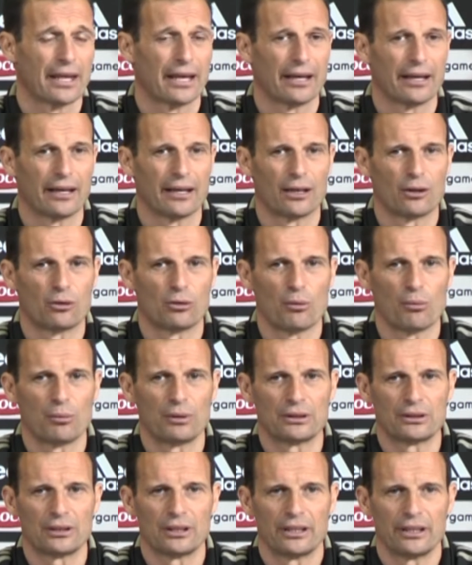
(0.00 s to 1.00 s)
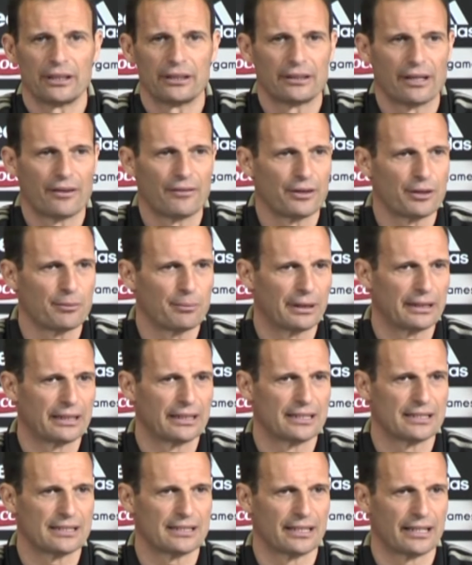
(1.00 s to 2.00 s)
eh, in quei momenti lì deve
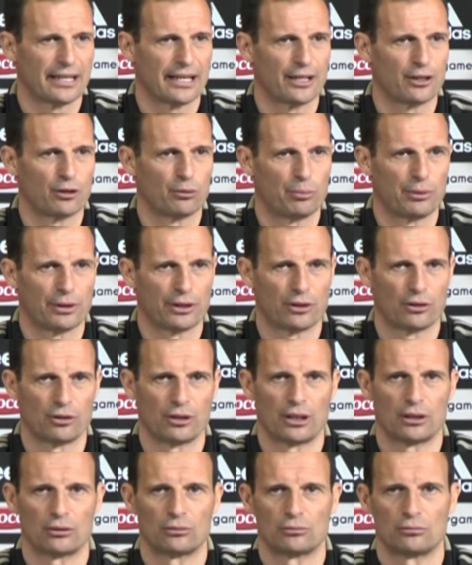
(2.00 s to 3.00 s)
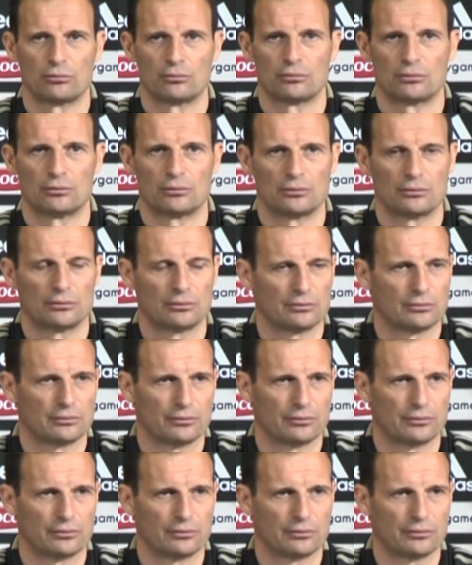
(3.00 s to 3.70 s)
rimanere sereno perché ora mh, mm,